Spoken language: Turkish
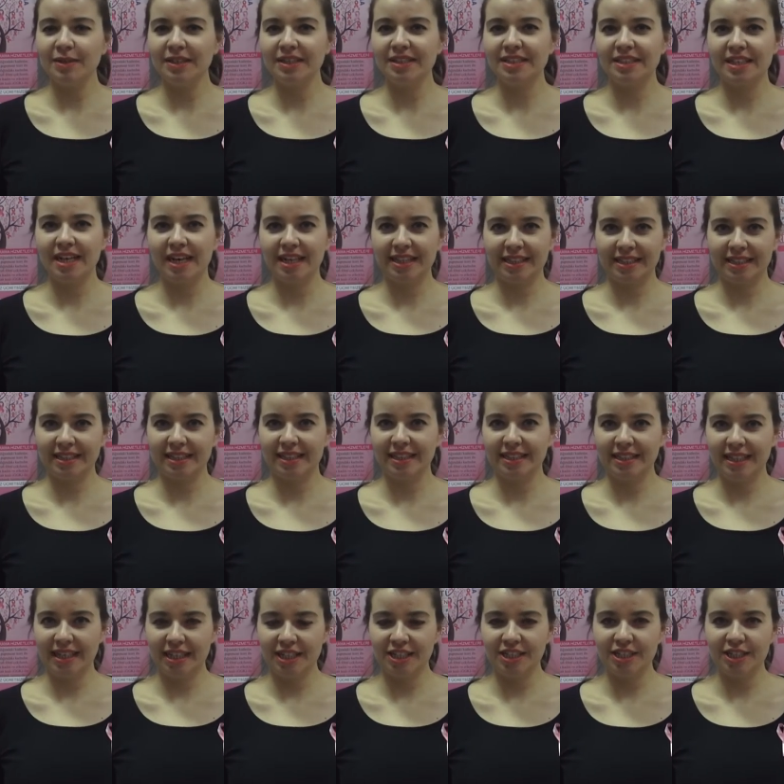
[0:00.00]
alışkanlıklarının
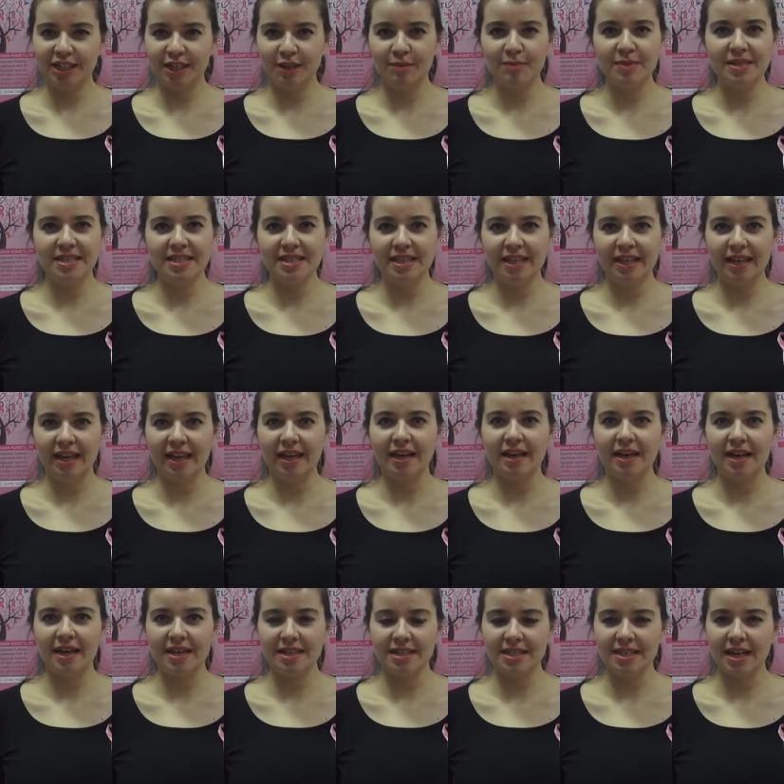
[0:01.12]
değiştirilmesiyle
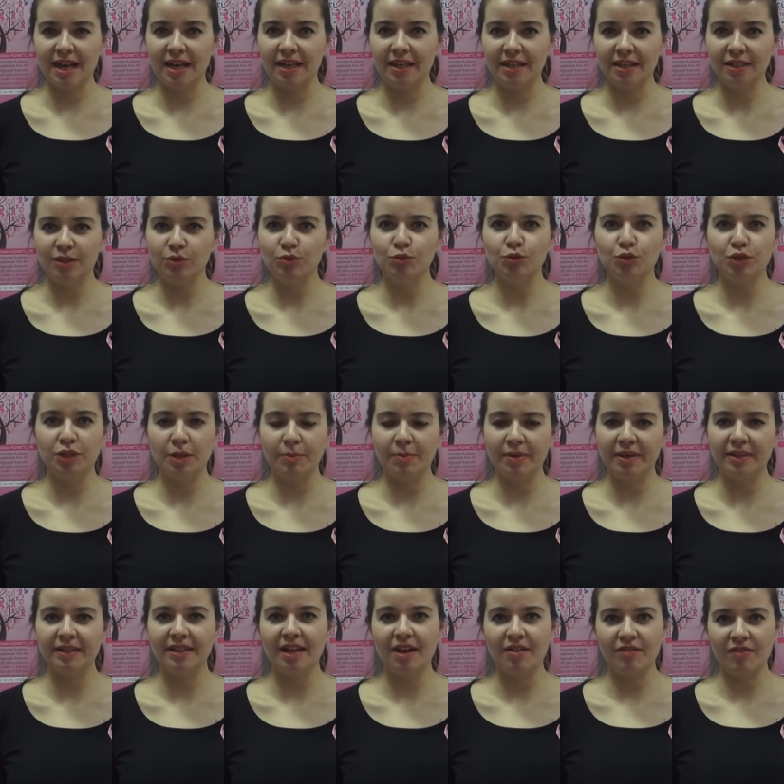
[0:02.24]
kanserlerin üçte
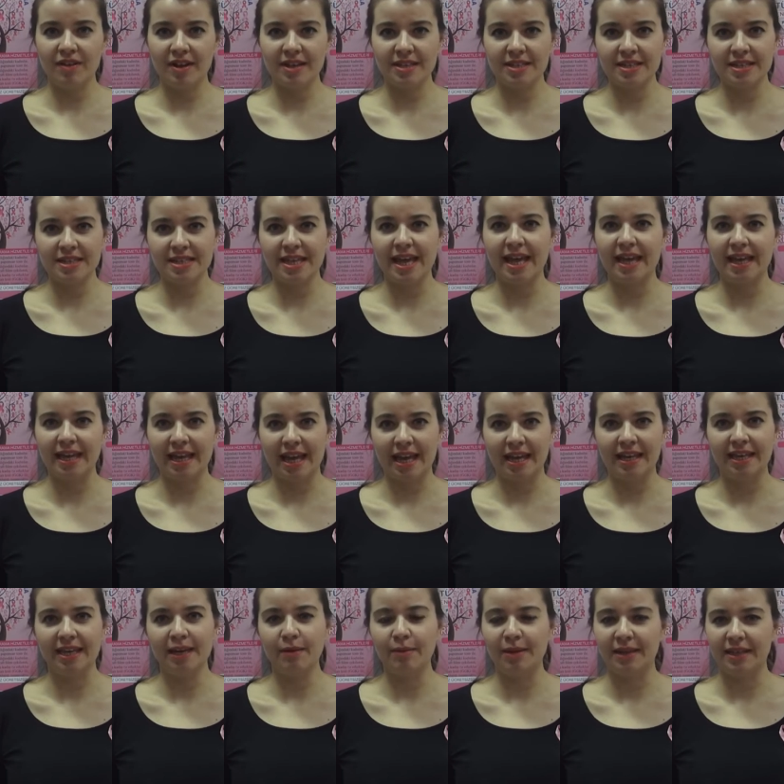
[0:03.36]
birinden fazlası
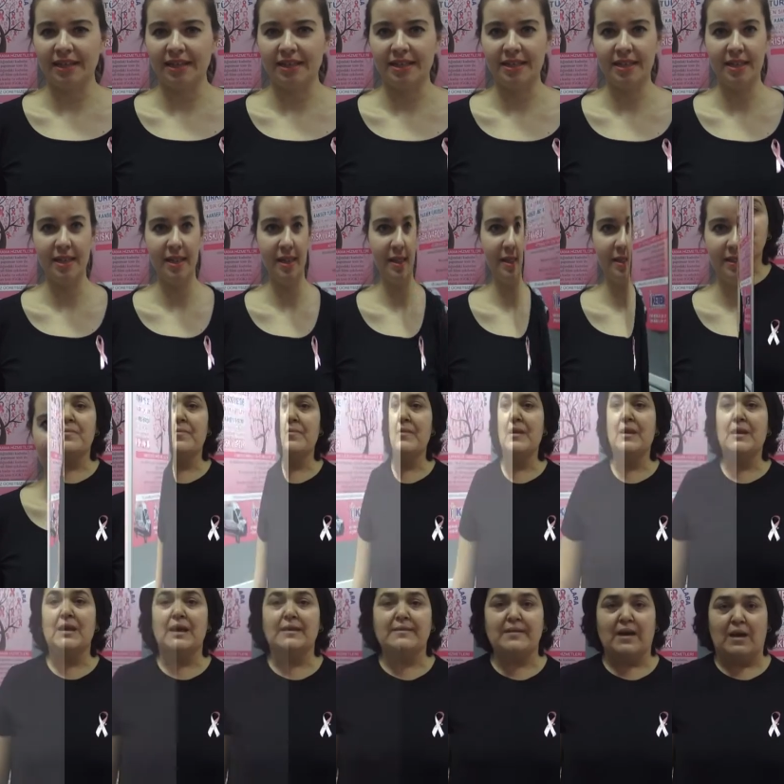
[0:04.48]
engellenebilir.
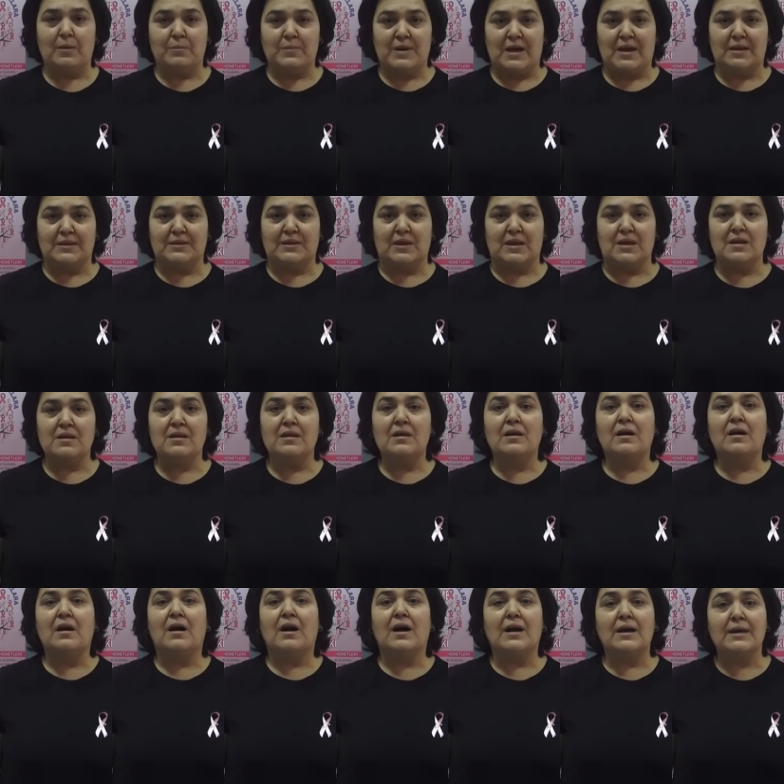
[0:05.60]
Ketemlerde,
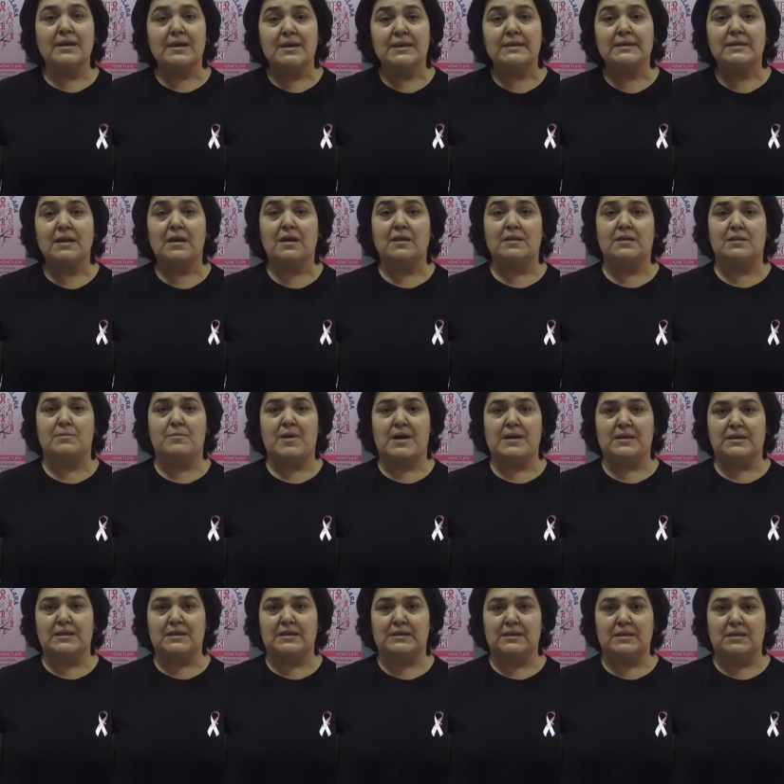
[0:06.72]
aile sağlığı
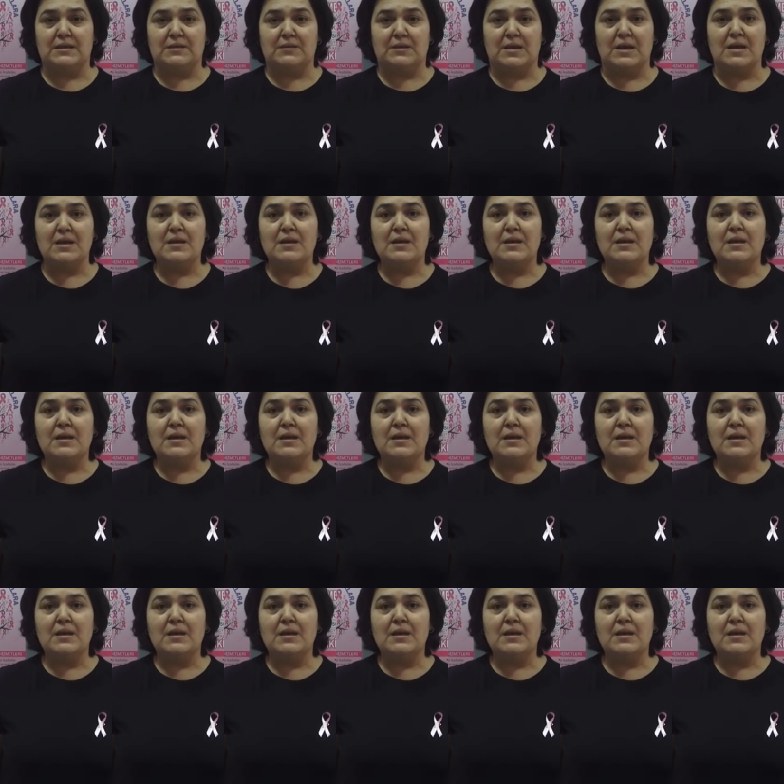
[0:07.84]
merkezlerinde